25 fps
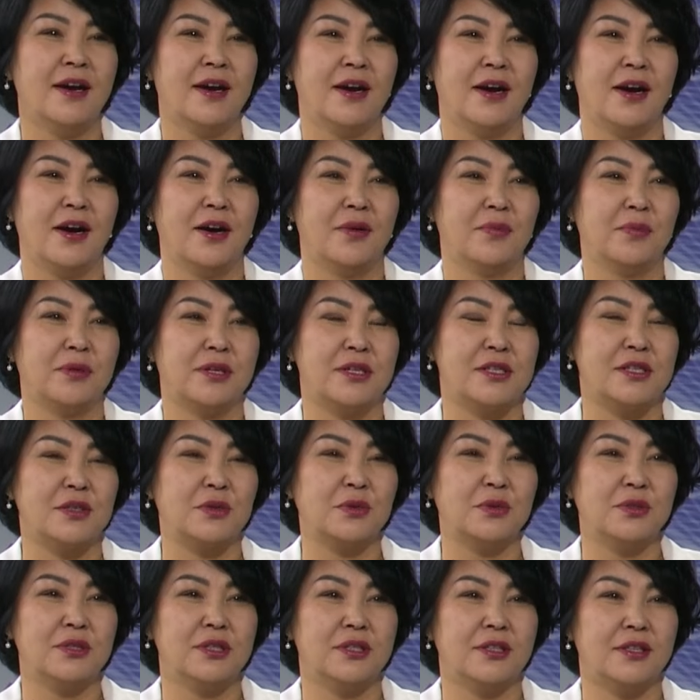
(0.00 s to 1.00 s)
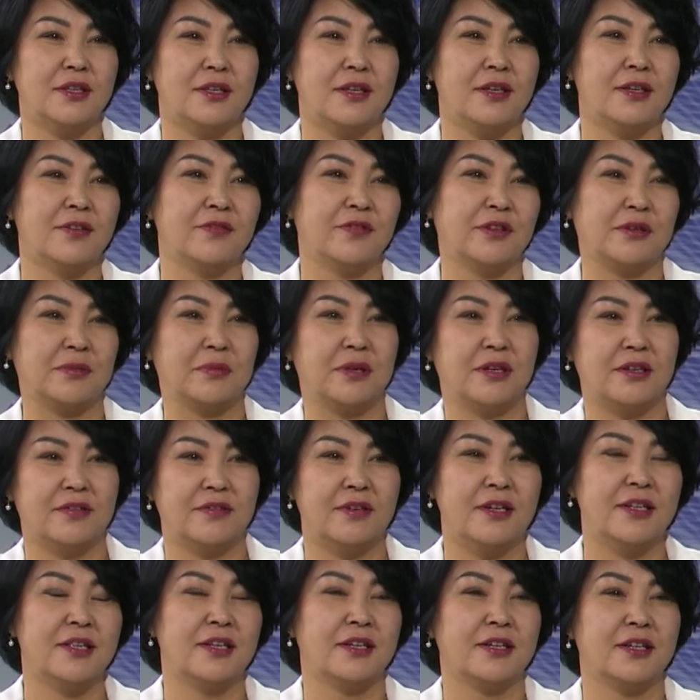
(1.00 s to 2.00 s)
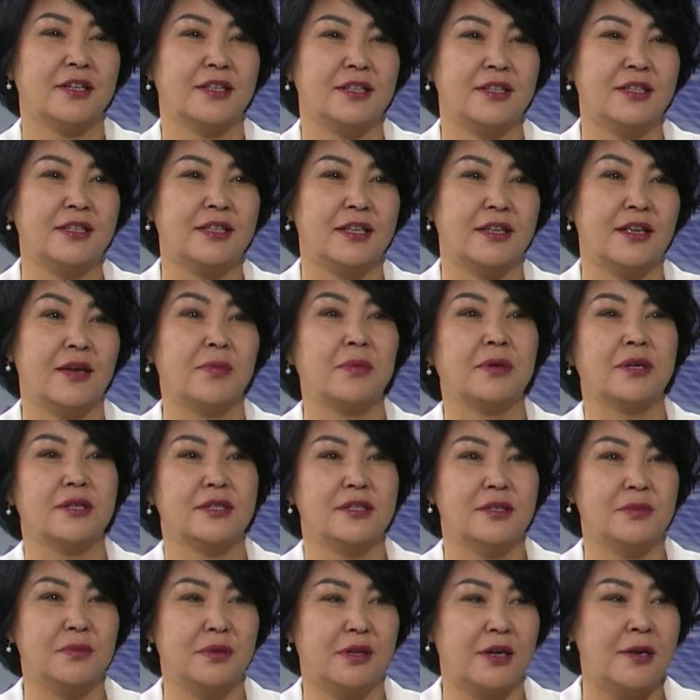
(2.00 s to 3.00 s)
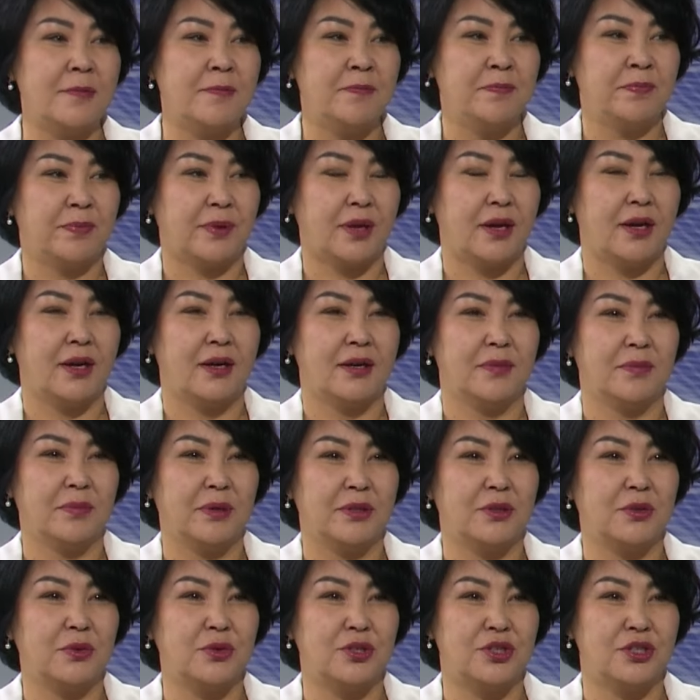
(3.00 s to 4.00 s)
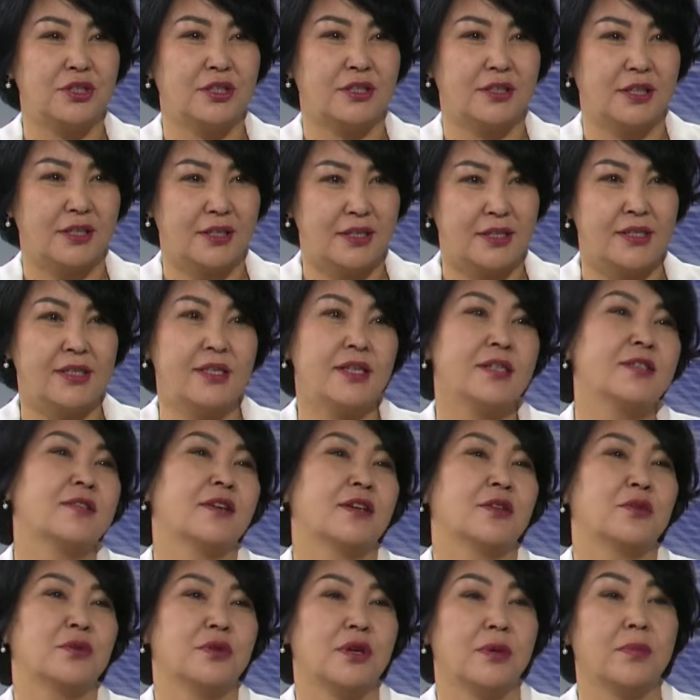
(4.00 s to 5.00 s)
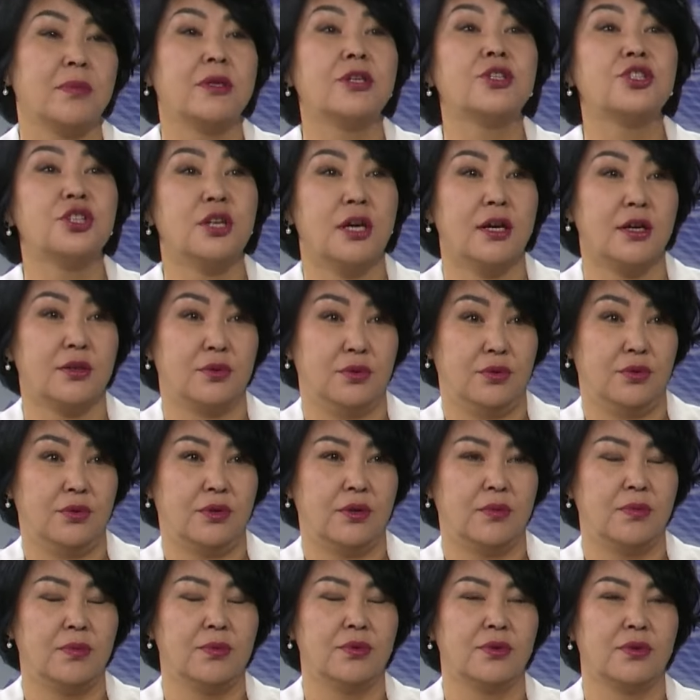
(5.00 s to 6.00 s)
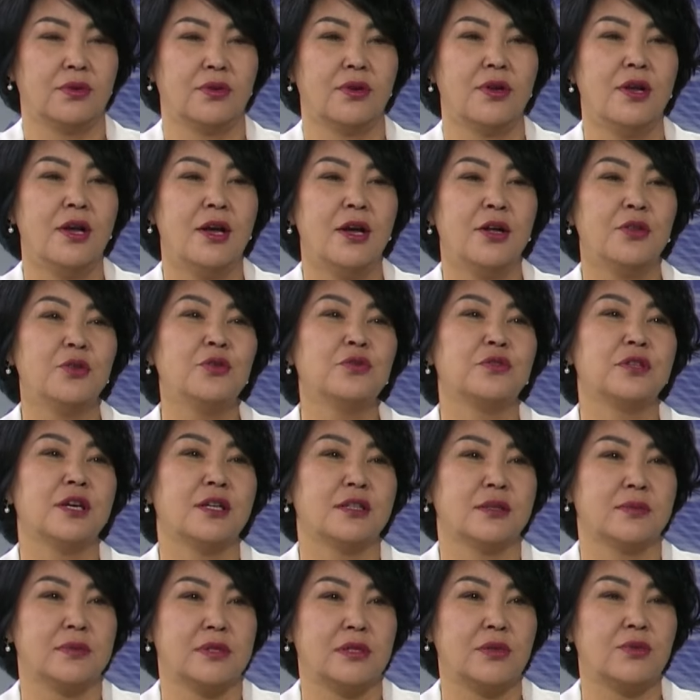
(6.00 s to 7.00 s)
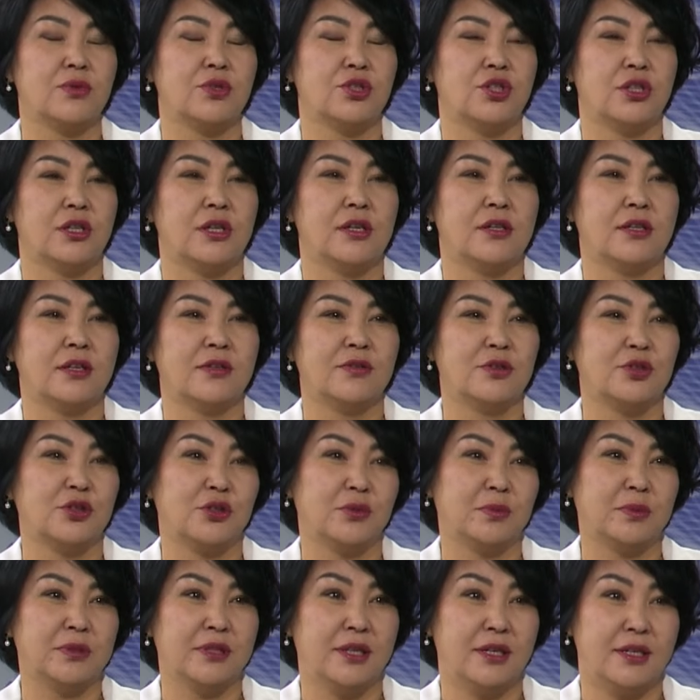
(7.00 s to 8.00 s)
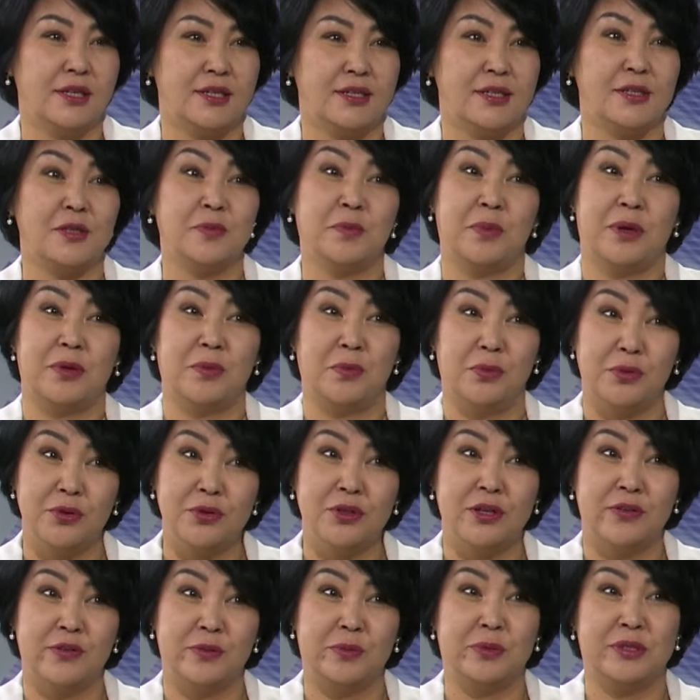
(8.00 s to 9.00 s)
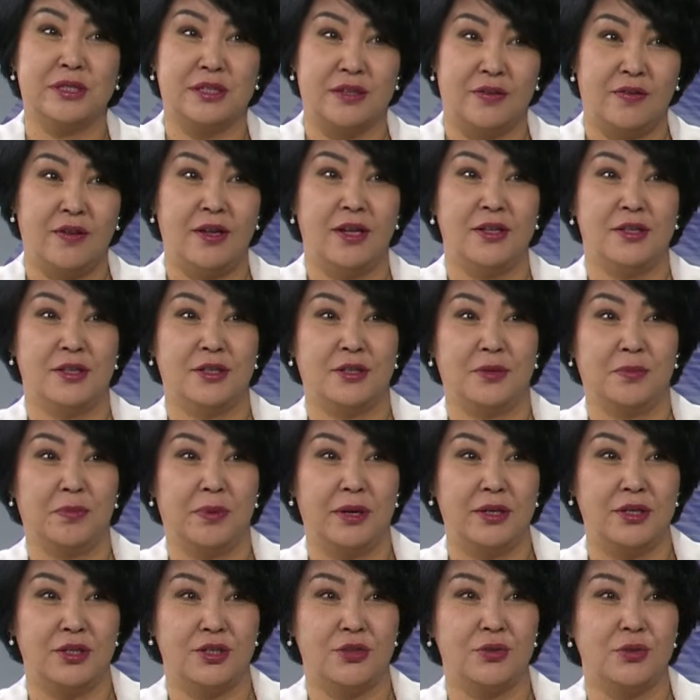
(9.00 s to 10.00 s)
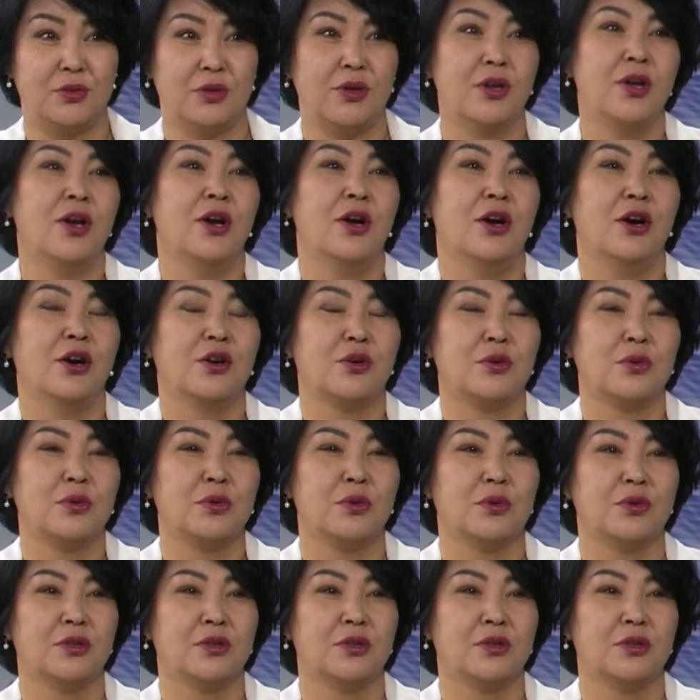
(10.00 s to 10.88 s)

а, происходит и формирование каких-то необходимых подручных таких средств, которые облегчают эту работу. Ну, в данном случае для того, чтобы нарезать спанбонта, вы представляете, это большой рулон